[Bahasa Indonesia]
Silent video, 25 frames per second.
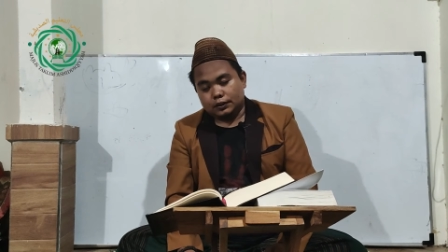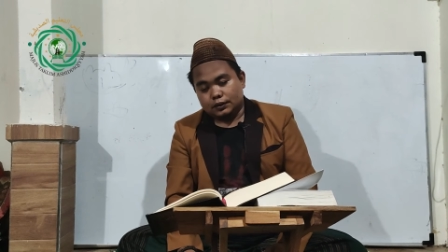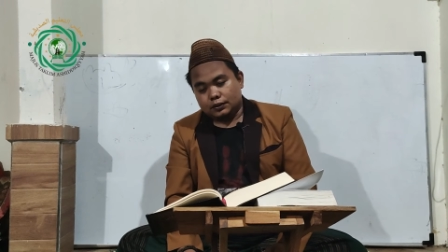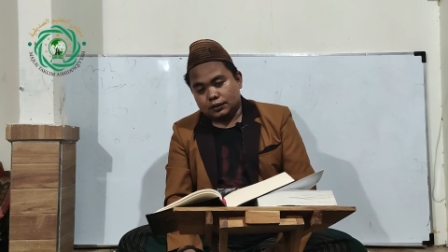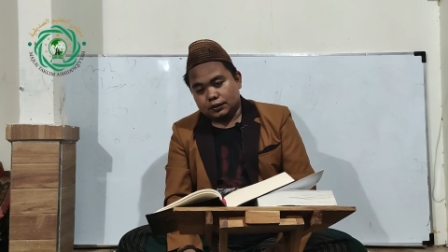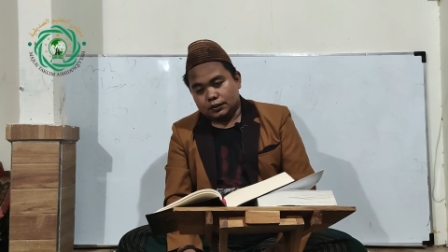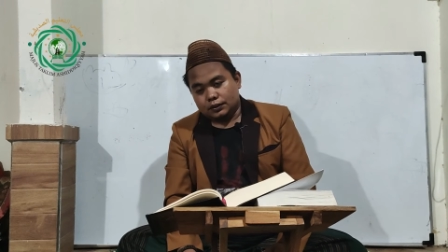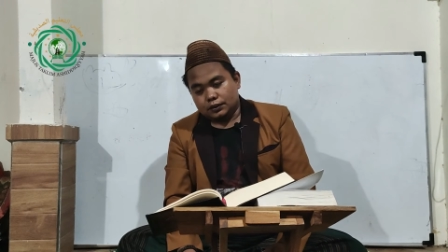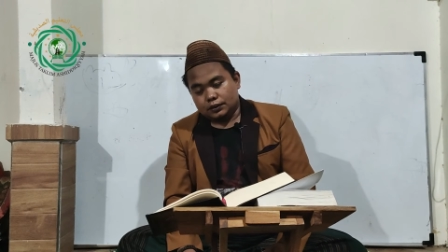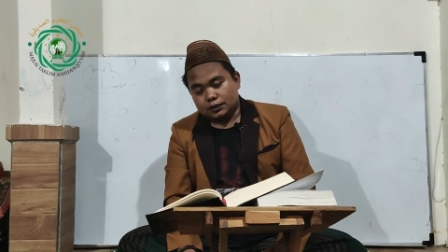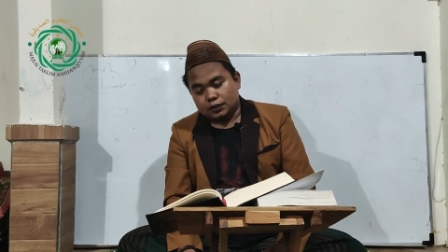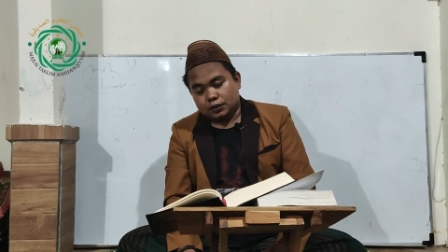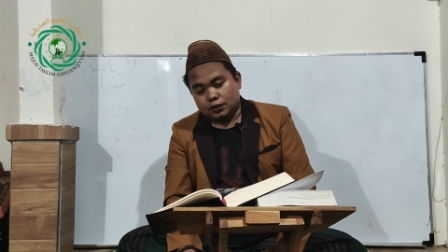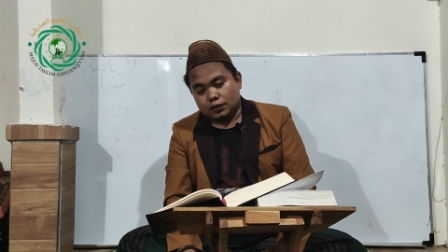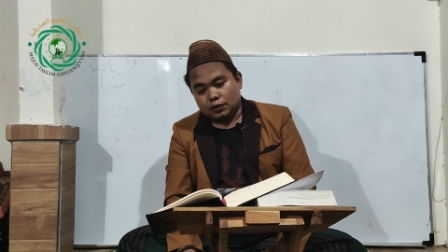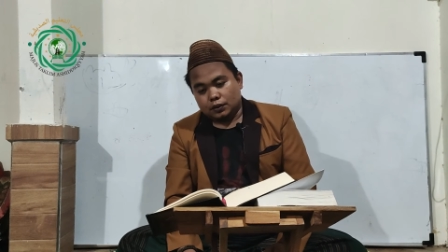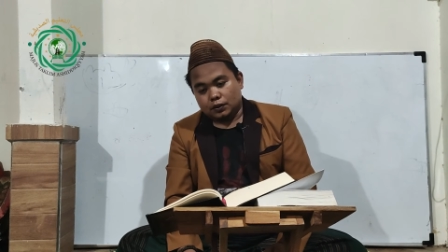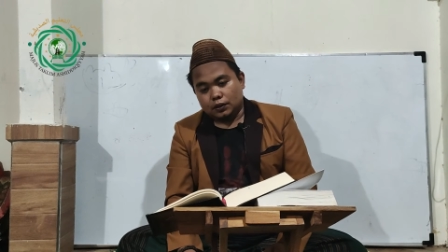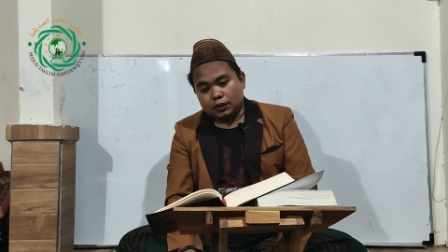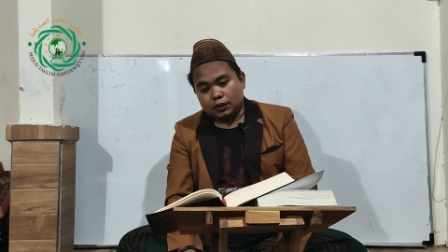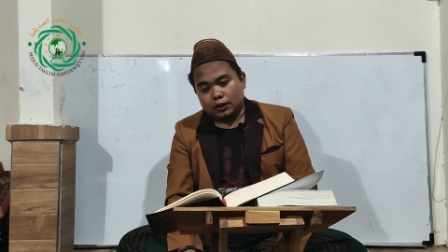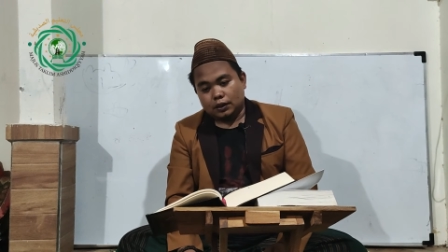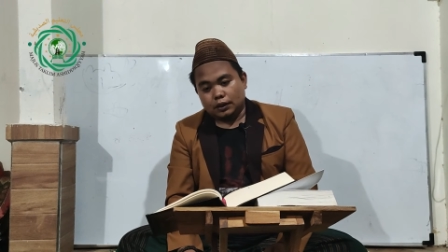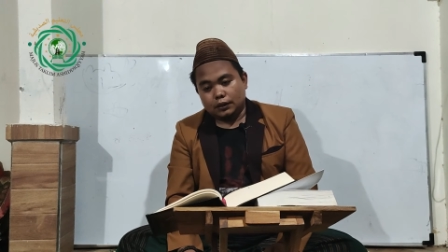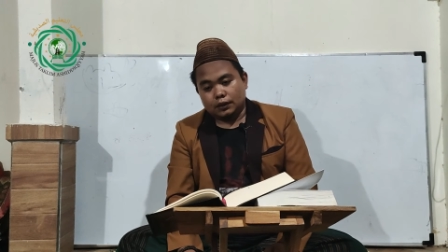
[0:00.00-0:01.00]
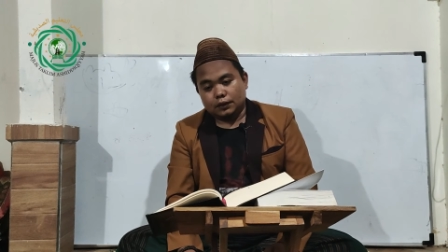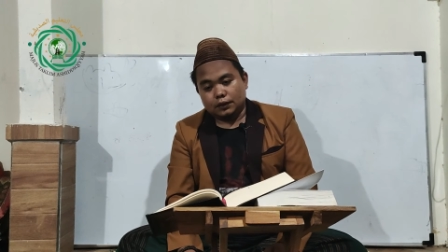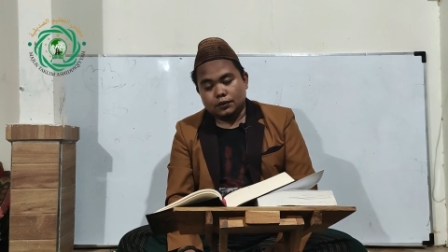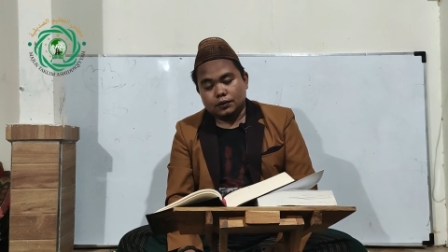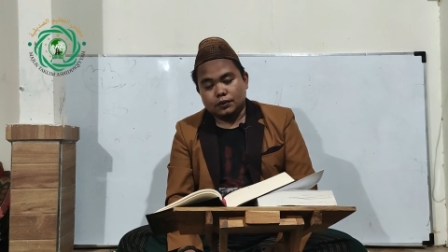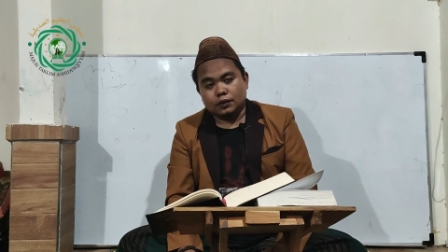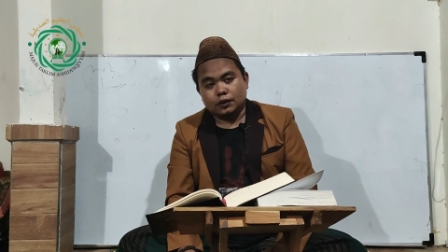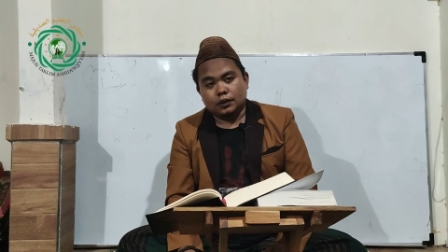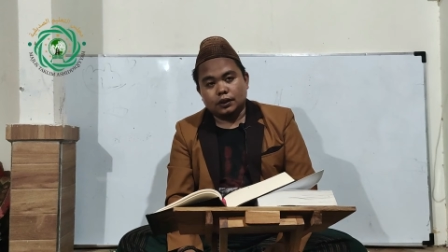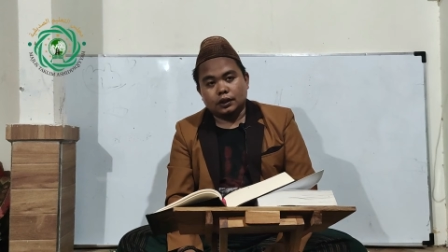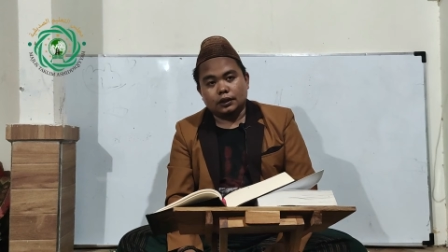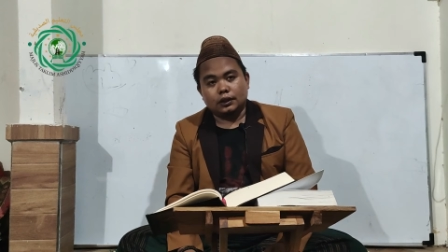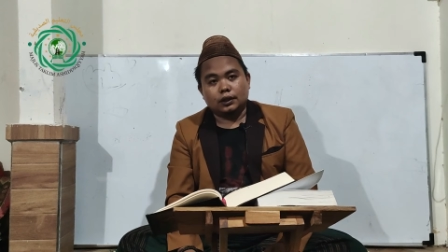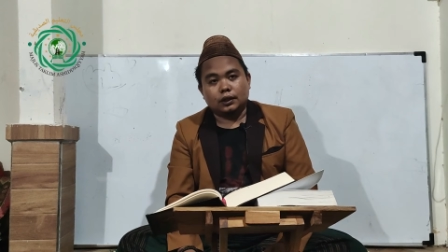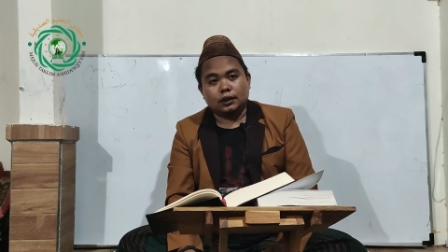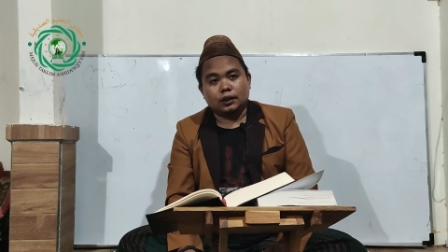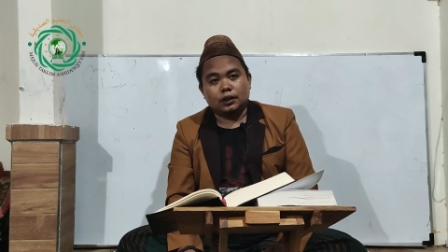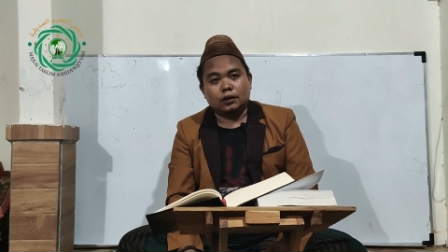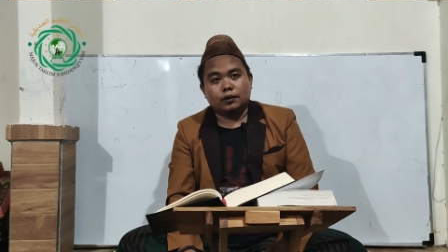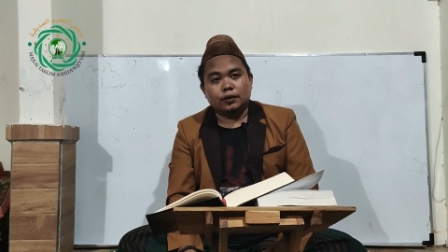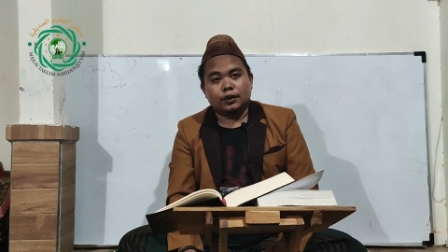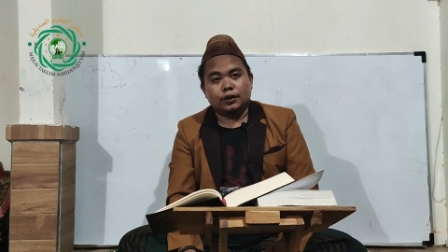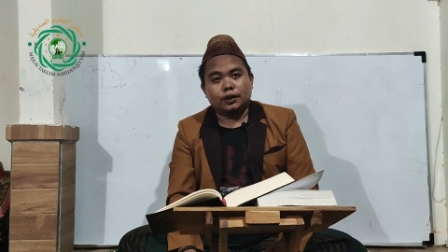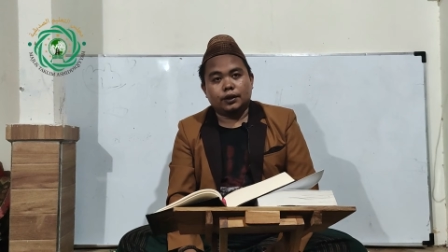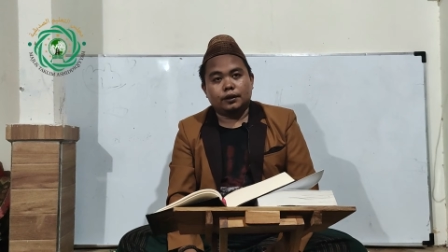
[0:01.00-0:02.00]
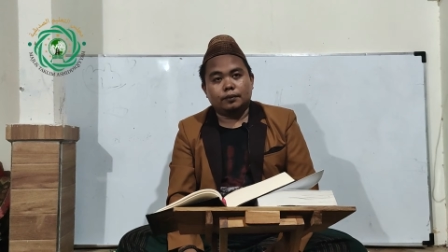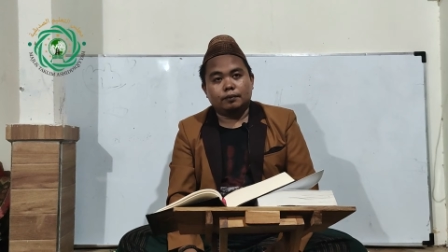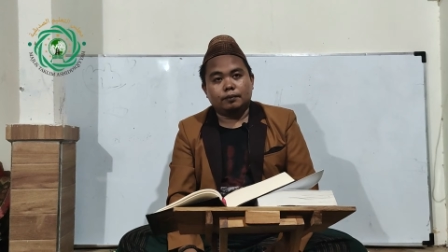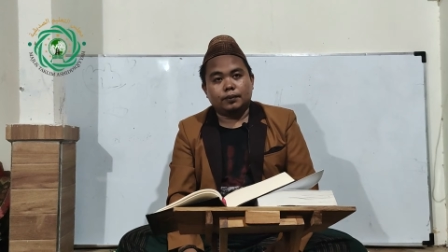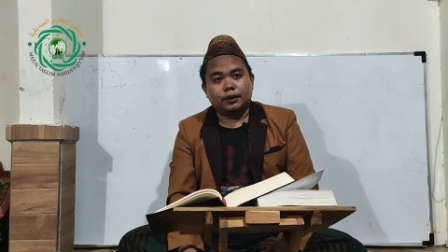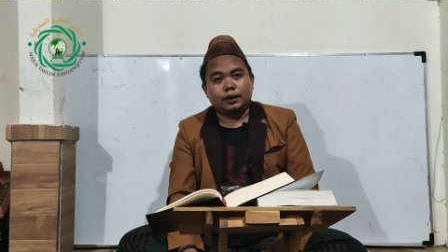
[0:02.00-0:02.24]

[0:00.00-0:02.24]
istisqo atau salat taraweh